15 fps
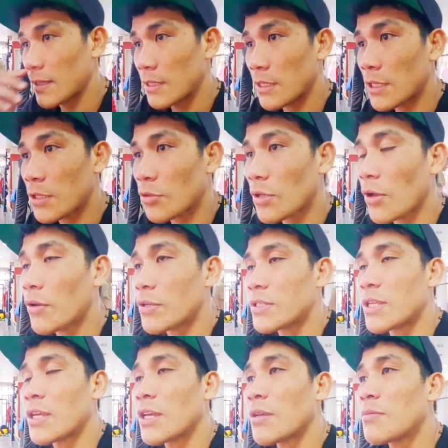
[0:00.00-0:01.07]
Dito Anong, daw eh,
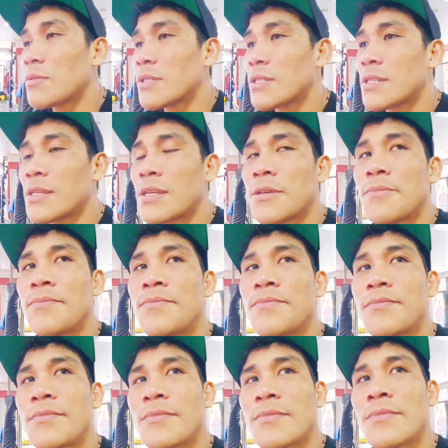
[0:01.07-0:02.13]
sa Games
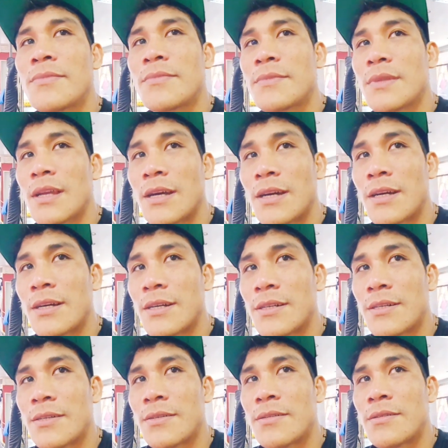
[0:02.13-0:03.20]
SEA Games, Ah.
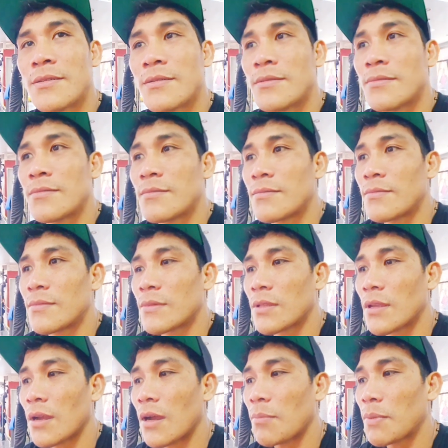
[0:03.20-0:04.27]
anong weight ang lalabanan mo
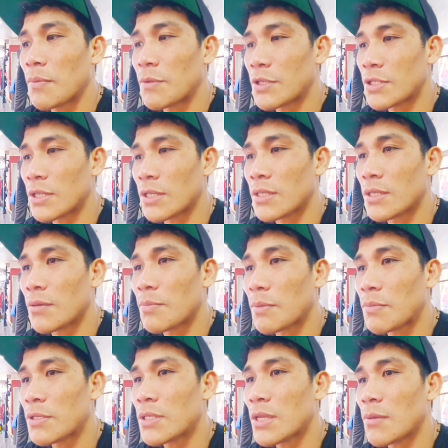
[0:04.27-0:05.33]
doon? 56,
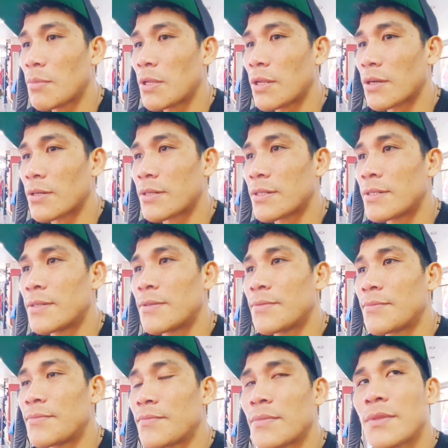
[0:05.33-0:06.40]
57 ako.
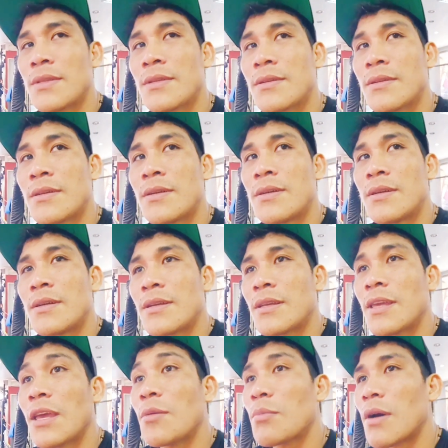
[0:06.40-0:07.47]
Muay Thai, no?
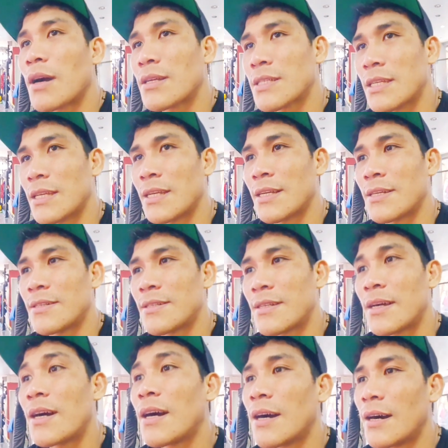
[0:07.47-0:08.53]
Kickboxing. Kickboxing.
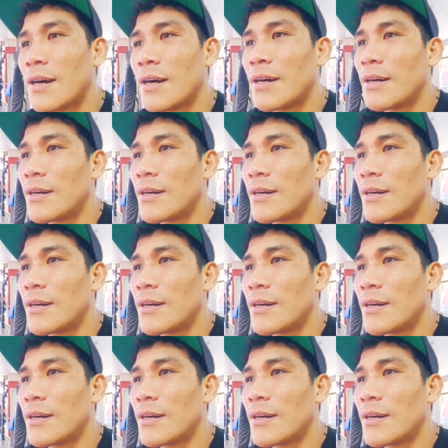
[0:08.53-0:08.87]
Ah,